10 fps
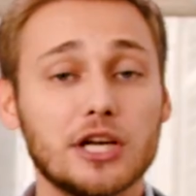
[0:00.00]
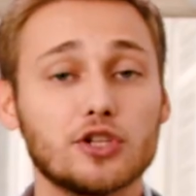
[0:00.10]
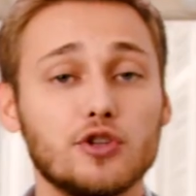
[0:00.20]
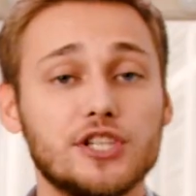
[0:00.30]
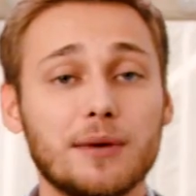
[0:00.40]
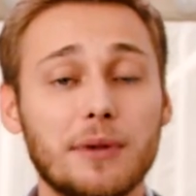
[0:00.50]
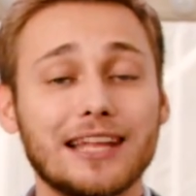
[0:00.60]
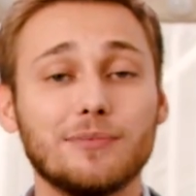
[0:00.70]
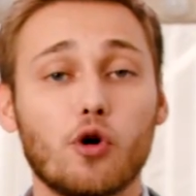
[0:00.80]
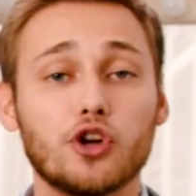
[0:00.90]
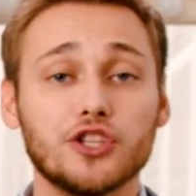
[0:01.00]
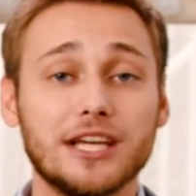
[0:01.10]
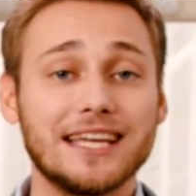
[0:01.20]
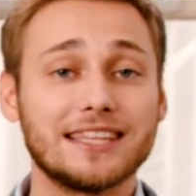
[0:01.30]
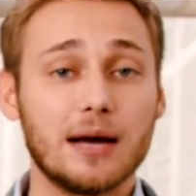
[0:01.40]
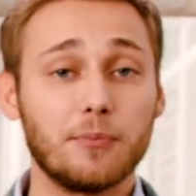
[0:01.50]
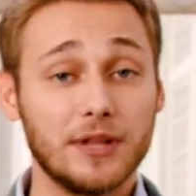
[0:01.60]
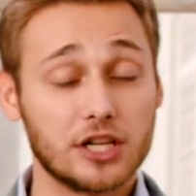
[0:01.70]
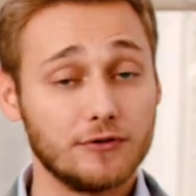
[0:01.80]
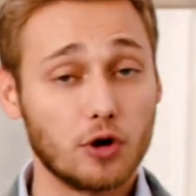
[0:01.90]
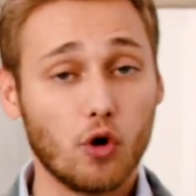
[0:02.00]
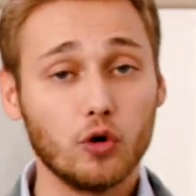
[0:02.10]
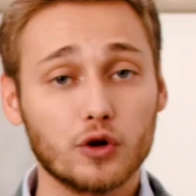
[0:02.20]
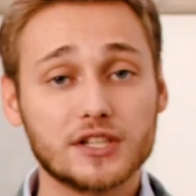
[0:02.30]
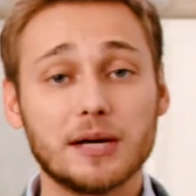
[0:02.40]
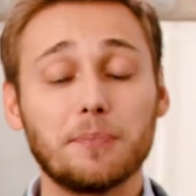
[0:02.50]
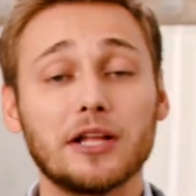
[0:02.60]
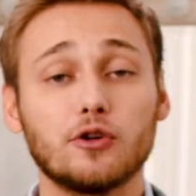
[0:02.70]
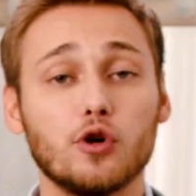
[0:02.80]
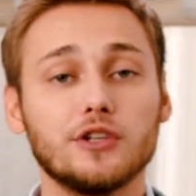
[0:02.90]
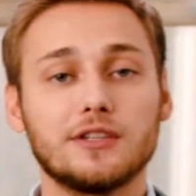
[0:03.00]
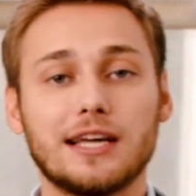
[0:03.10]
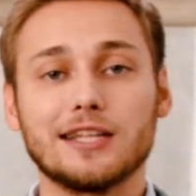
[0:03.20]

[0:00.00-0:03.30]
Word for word: Между тем, отборочный этап нашего конкурса подходит к